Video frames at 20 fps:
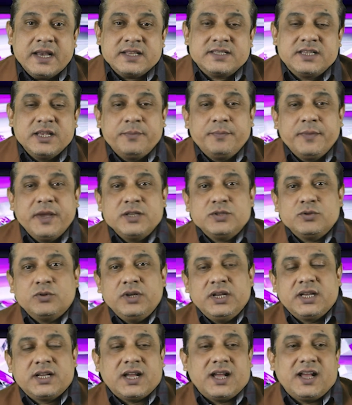नसीब में जो
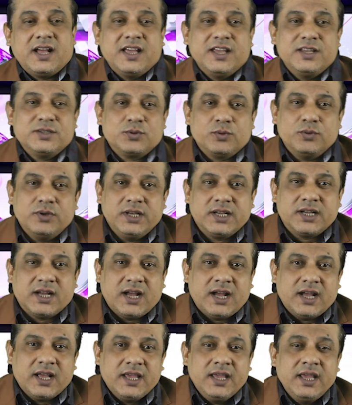लिखा है सो लिखा
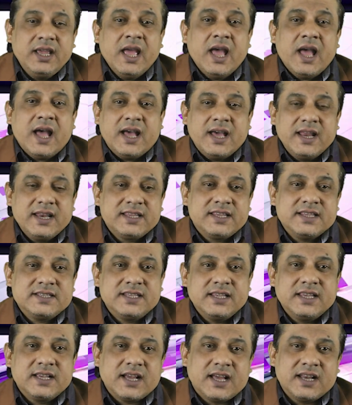है हर
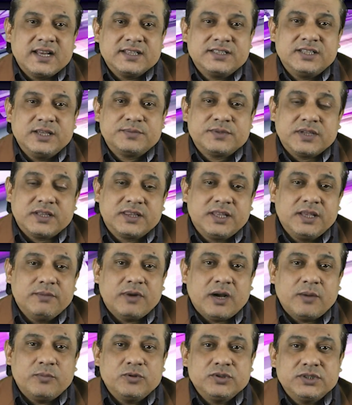किसी का नसीब सत्ती
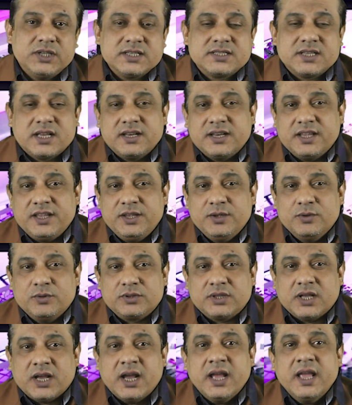बाबू जैसा नहीं
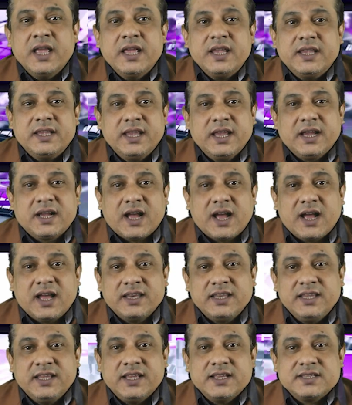होता ये
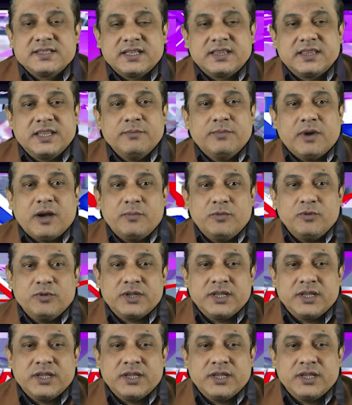कहानी है सत्ती बाबू